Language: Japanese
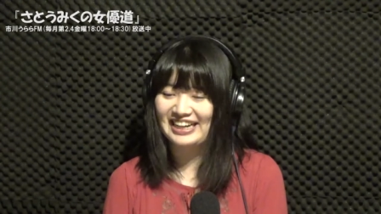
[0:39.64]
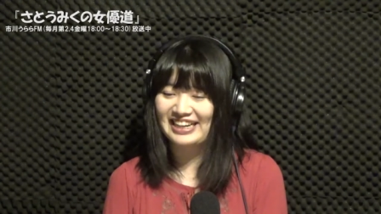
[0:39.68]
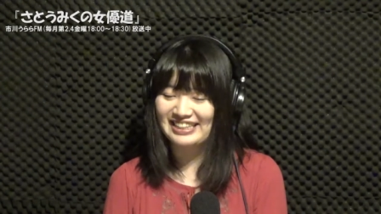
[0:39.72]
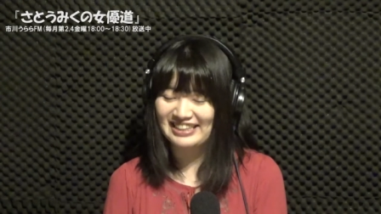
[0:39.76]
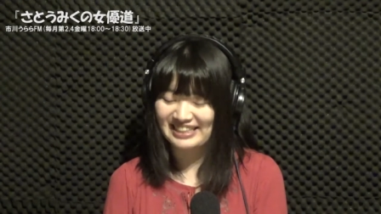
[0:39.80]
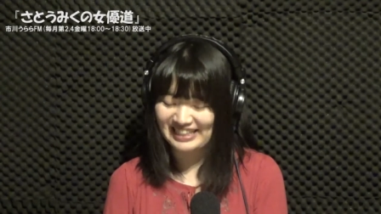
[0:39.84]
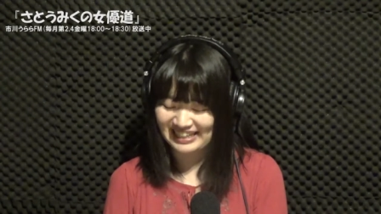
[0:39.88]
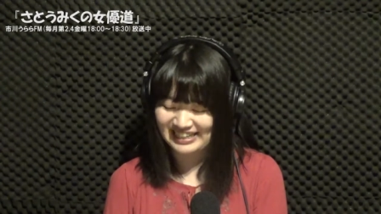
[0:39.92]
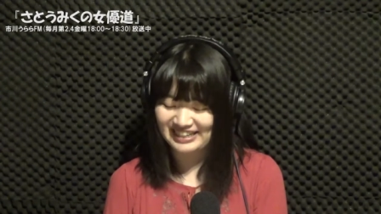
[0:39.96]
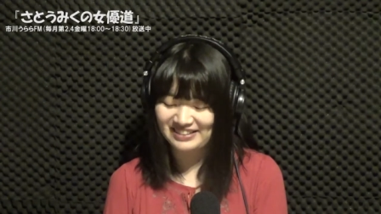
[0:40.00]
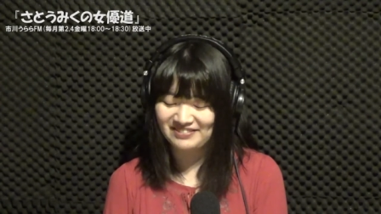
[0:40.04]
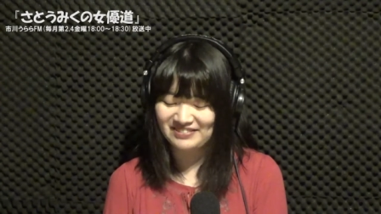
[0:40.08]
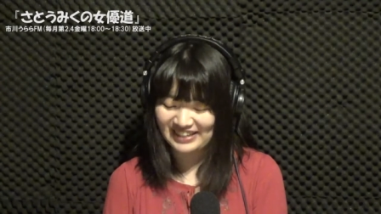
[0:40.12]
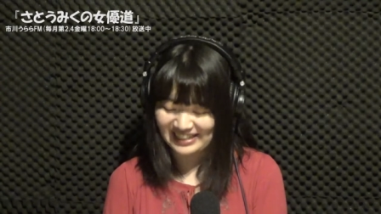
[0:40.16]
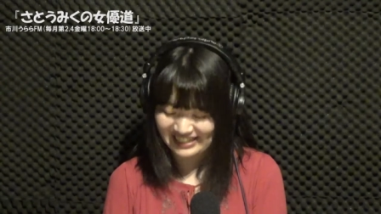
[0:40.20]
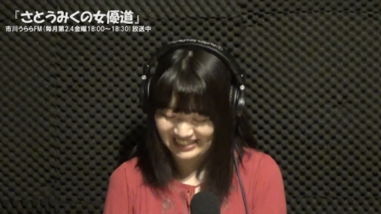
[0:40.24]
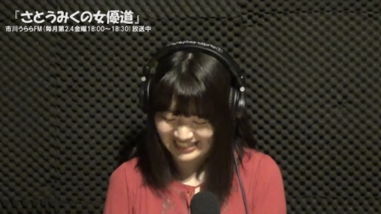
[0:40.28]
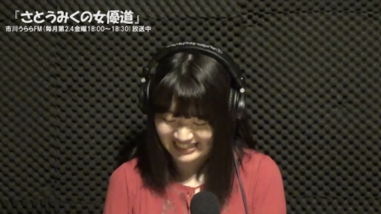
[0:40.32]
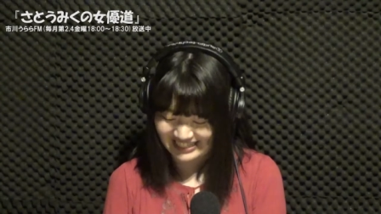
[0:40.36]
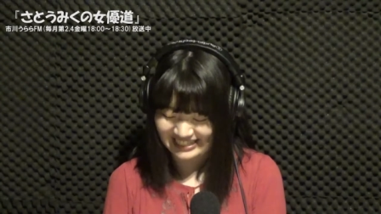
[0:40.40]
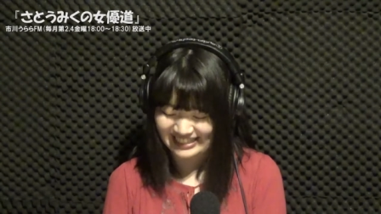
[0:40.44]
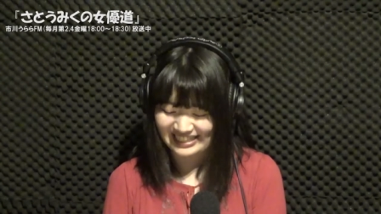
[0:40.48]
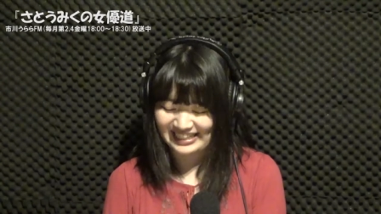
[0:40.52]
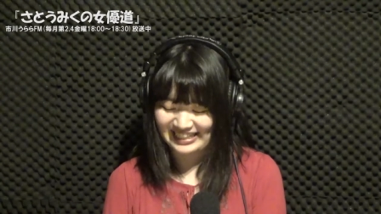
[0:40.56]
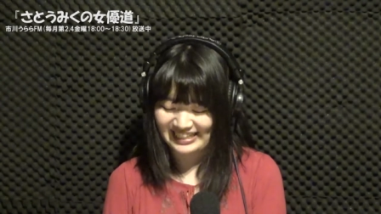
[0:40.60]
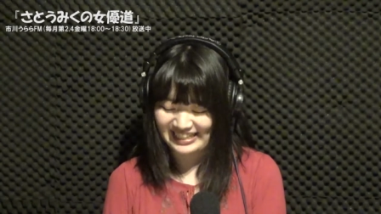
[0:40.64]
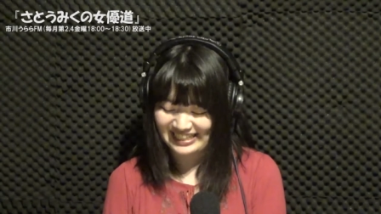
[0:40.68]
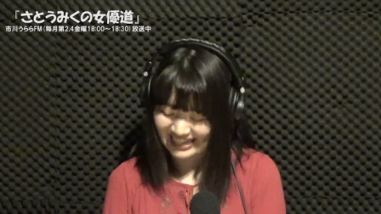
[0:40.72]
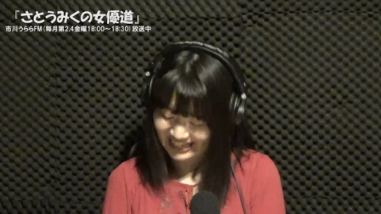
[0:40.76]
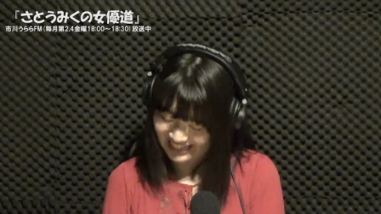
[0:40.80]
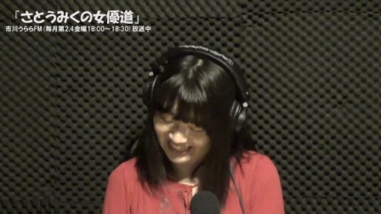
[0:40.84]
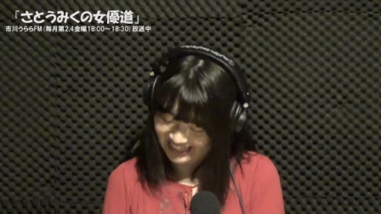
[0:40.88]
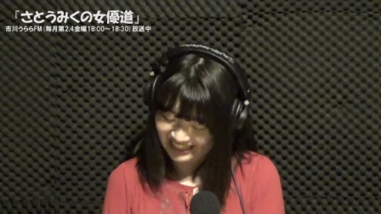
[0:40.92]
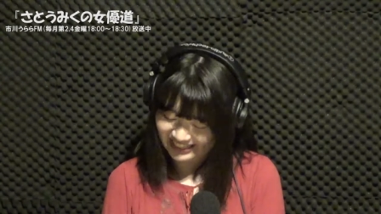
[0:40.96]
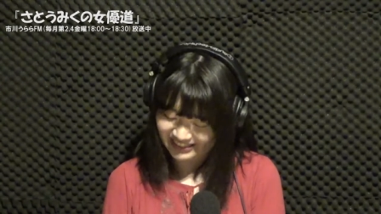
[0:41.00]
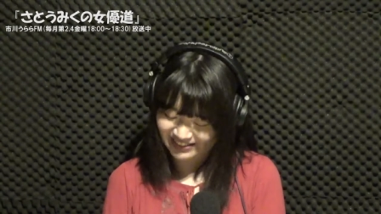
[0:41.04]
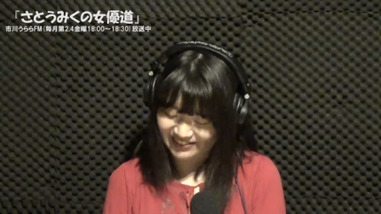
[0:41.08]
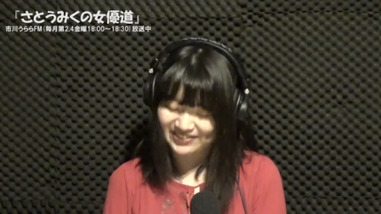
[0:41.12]
仲間入りいや
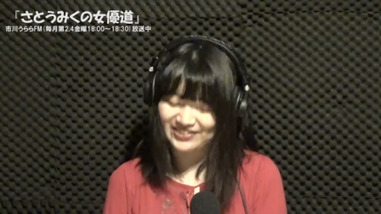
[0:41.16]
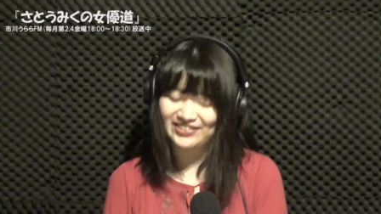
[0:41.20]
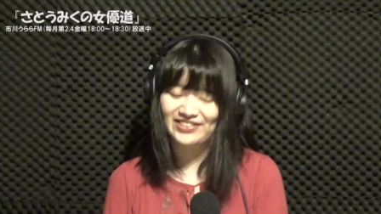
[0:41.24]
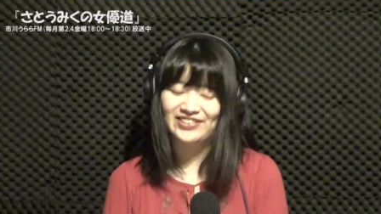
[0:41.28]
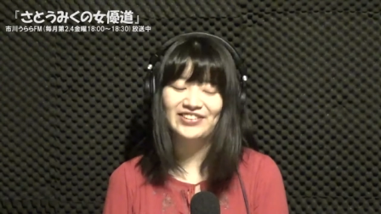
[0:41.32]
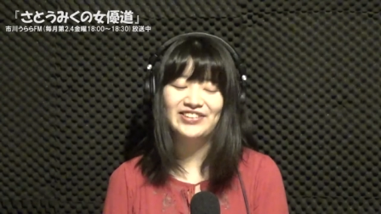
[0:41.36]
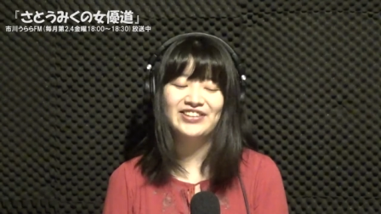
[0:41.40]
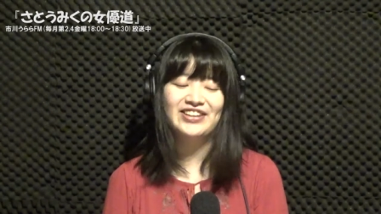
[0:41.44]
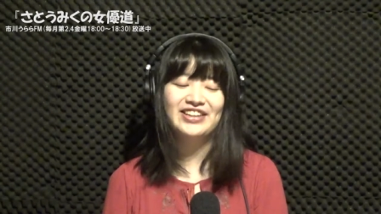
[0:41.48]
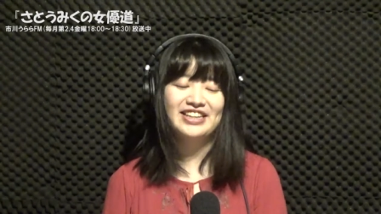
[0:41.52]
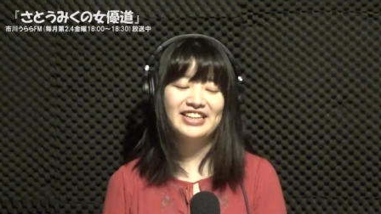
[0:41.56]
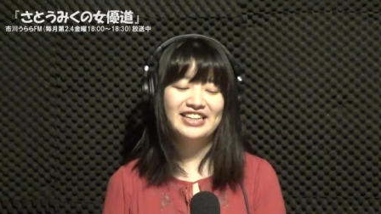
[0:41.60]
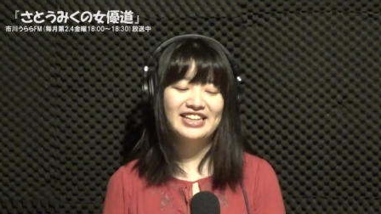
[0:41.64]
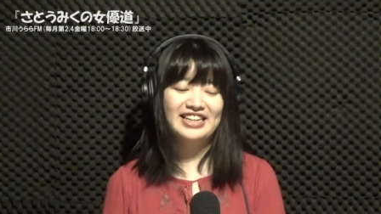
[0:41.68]
いやという